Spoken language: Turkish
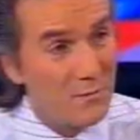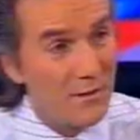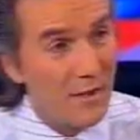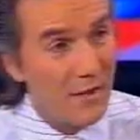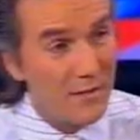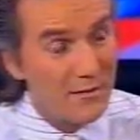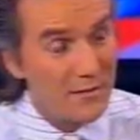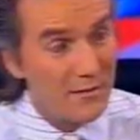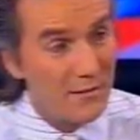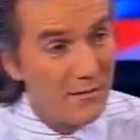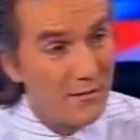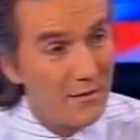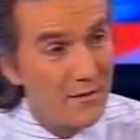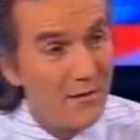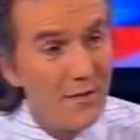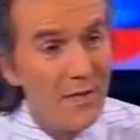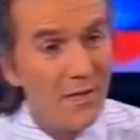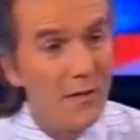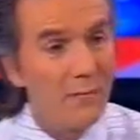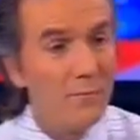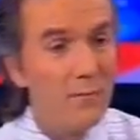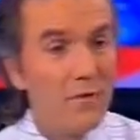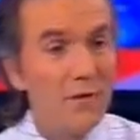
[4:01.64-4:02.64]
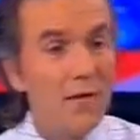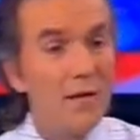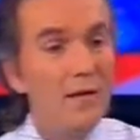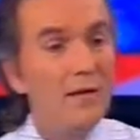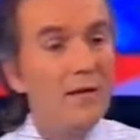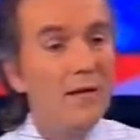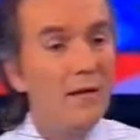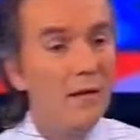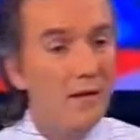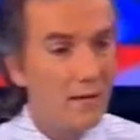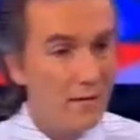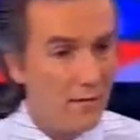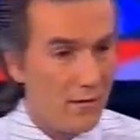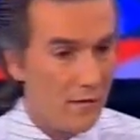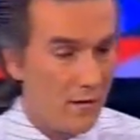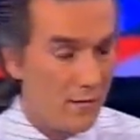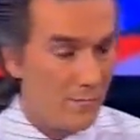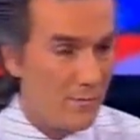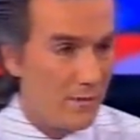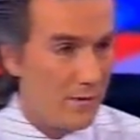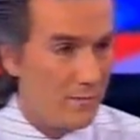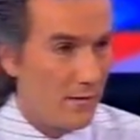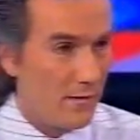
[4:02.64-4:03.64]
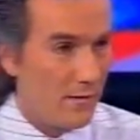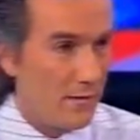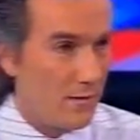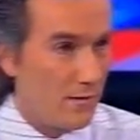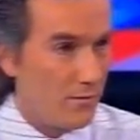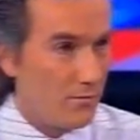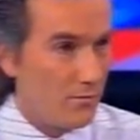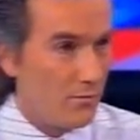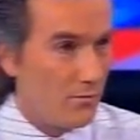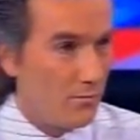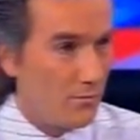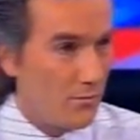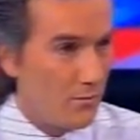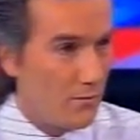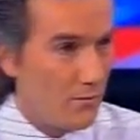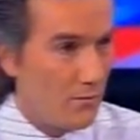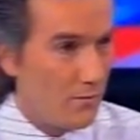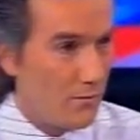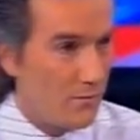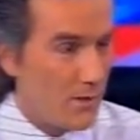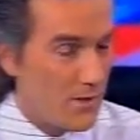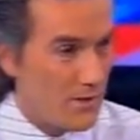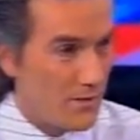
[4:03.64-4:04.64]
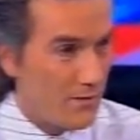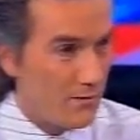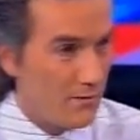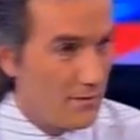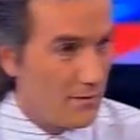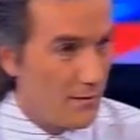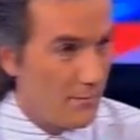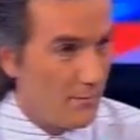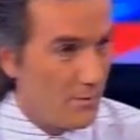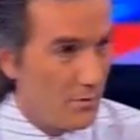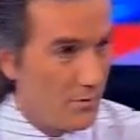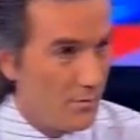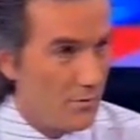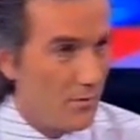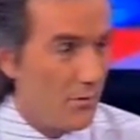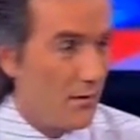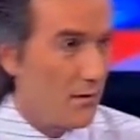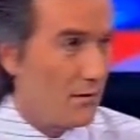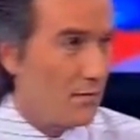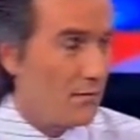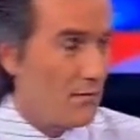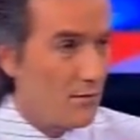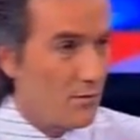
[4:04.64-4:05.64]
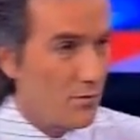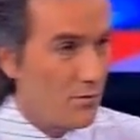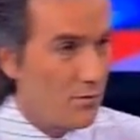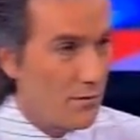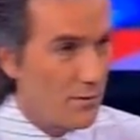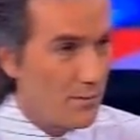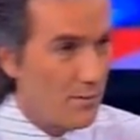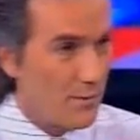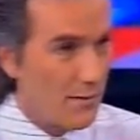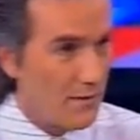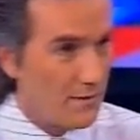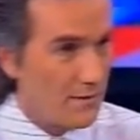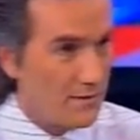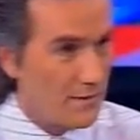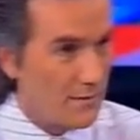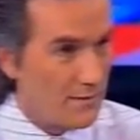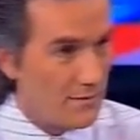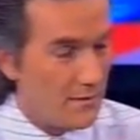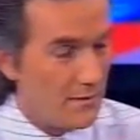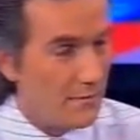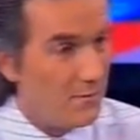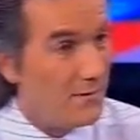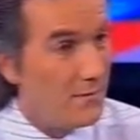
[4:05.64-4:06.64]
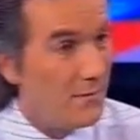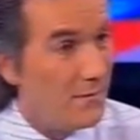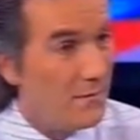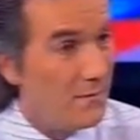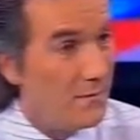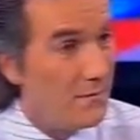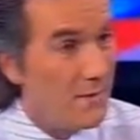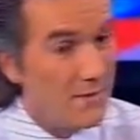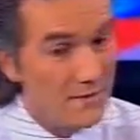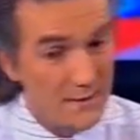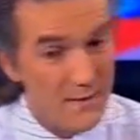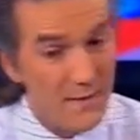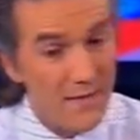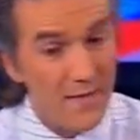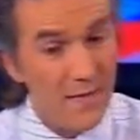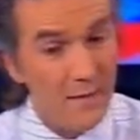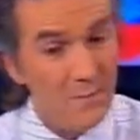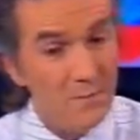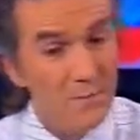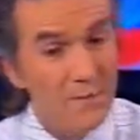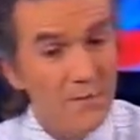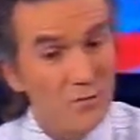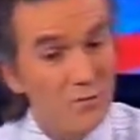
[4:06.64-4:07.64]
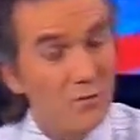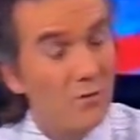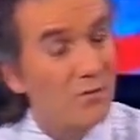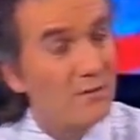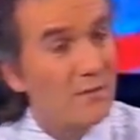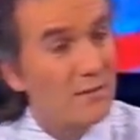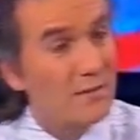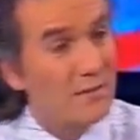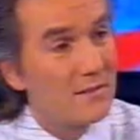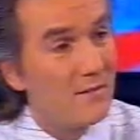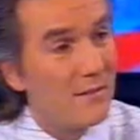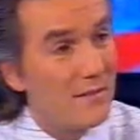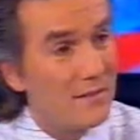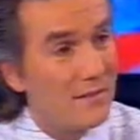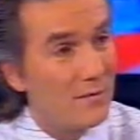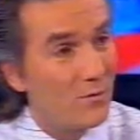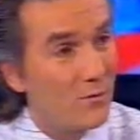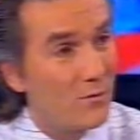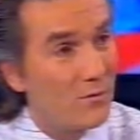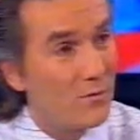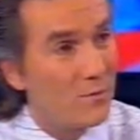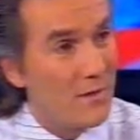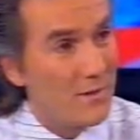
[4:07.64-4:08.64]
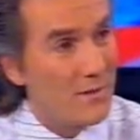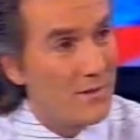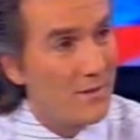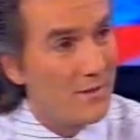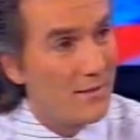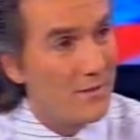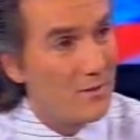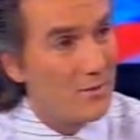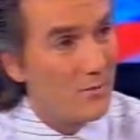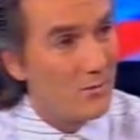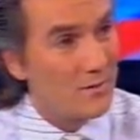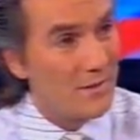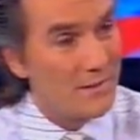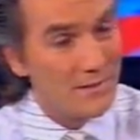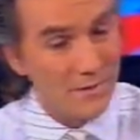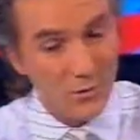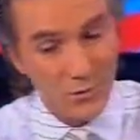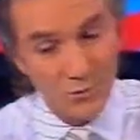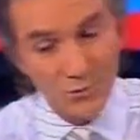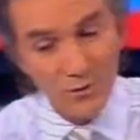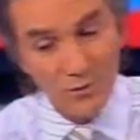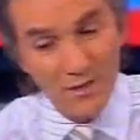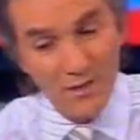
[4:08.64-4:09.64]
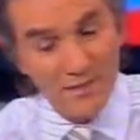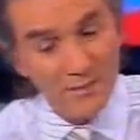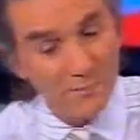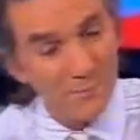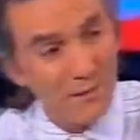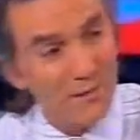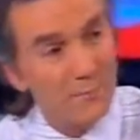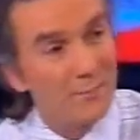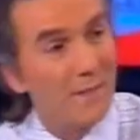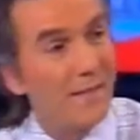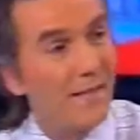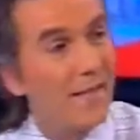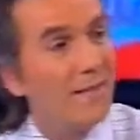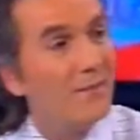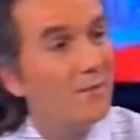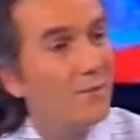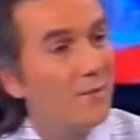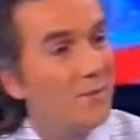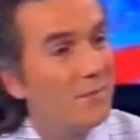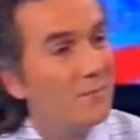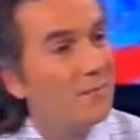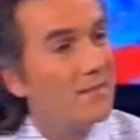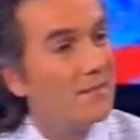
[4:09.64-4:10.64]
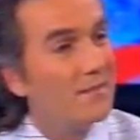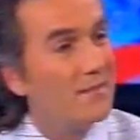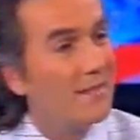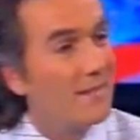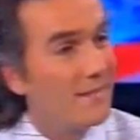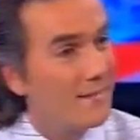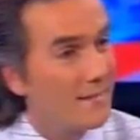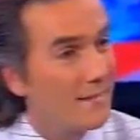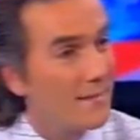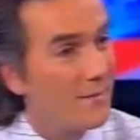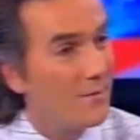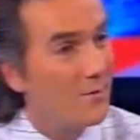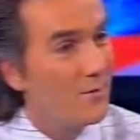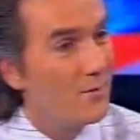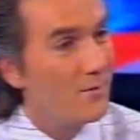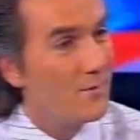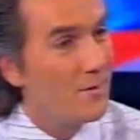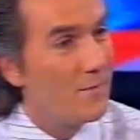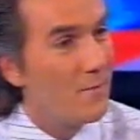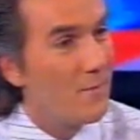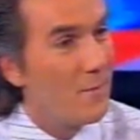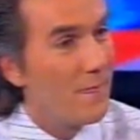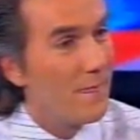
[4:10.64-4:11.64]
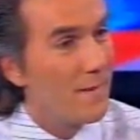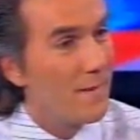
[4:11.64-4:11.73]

hiçbir hastalık böyle e, hemen e, dün e, başladı da bir gün artık kronik bir hastasıyım dinilmez. Bir noktası vardır onun başlangıç noktası. Onu tespit etmek en önemlisidir. Anlatabiliyor muyum?